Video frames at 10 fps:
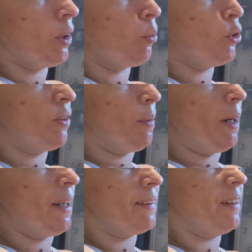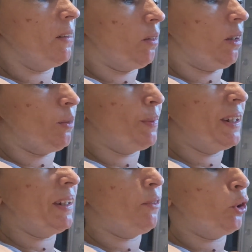en plus j'avais mal à la tête, alors
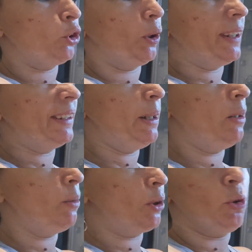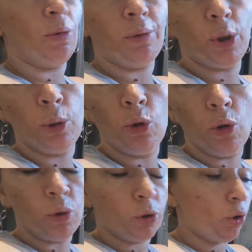peut-être à force de rester, parce que je suis,
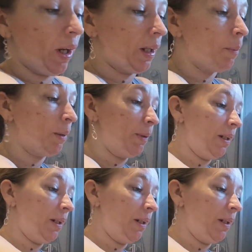je suis dans la cabane,